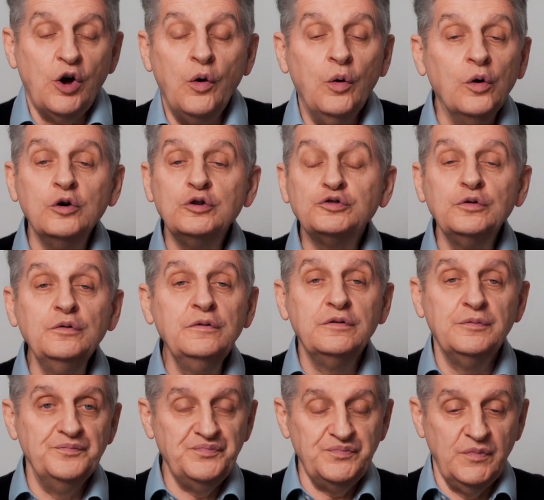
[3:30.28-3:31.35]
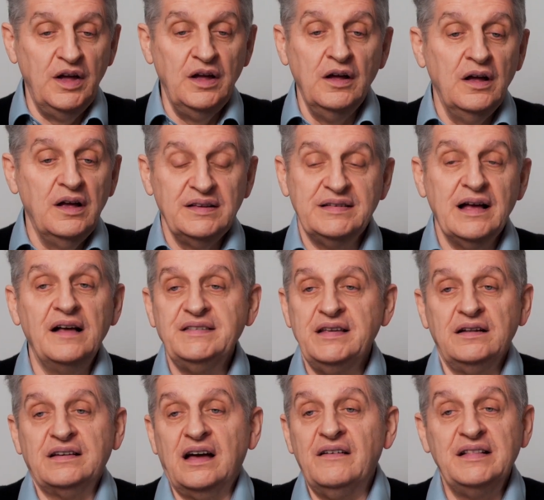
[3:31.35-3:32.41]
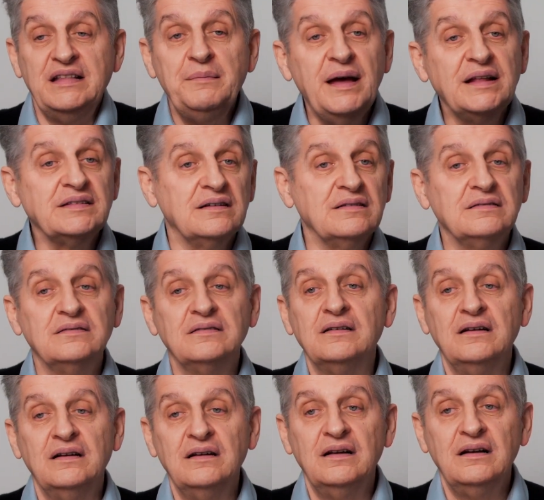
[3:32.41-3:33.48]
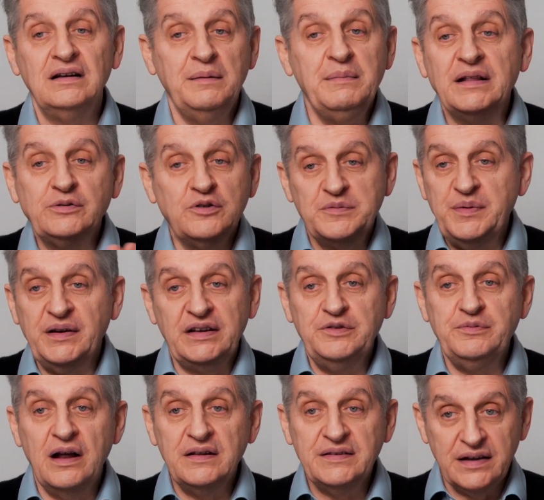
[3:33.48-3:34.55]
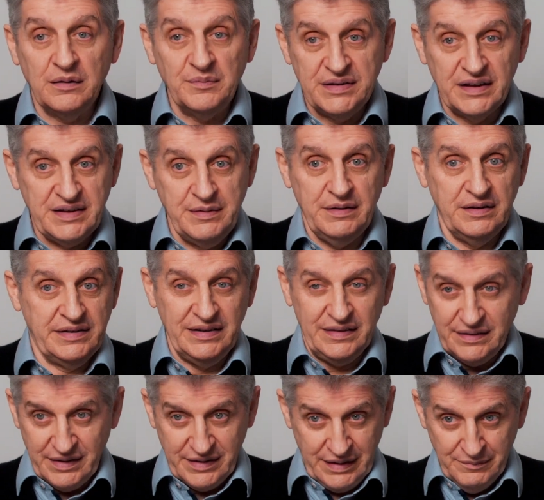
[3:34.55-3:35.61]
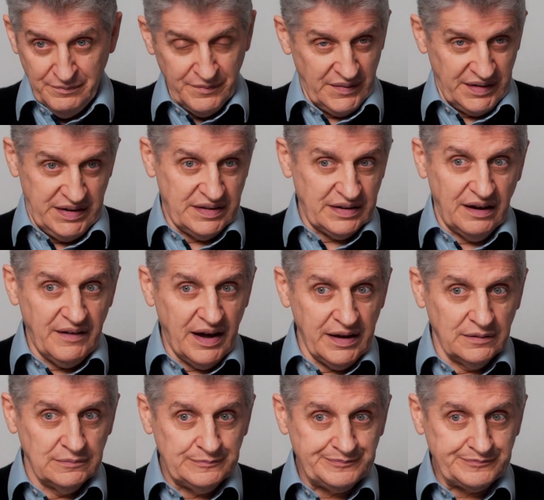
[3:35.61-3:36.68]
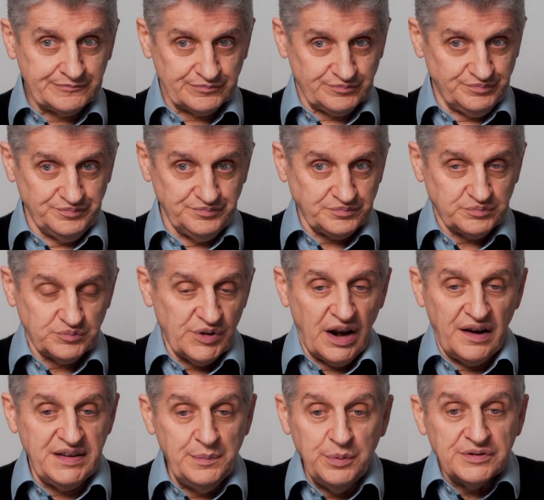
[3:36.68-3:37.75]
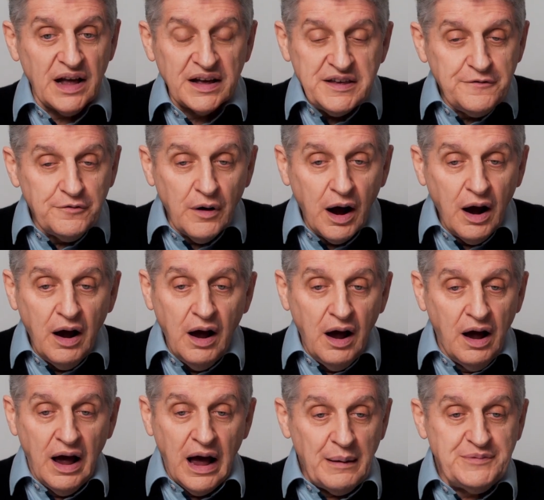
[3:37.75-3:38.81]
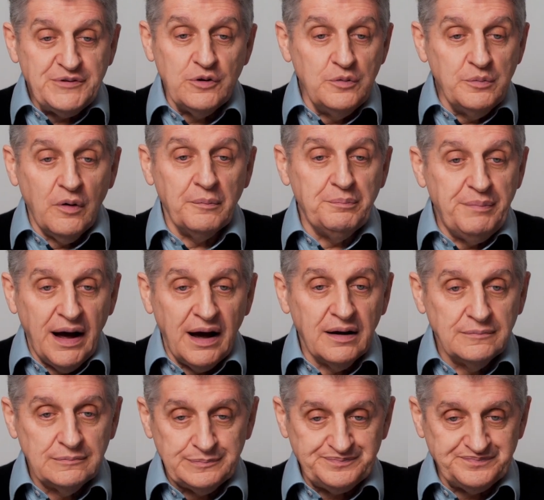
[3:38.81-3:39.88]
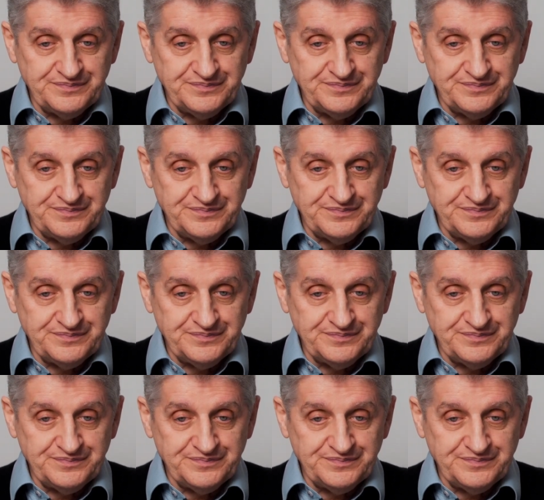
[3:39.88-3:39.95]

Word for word: On retrouve, ça c'est le travail des maîtres. Les maîtres spirituels, c'est comme ça qu'ils travaillent. C'est pour ça qu'il faut absolument pas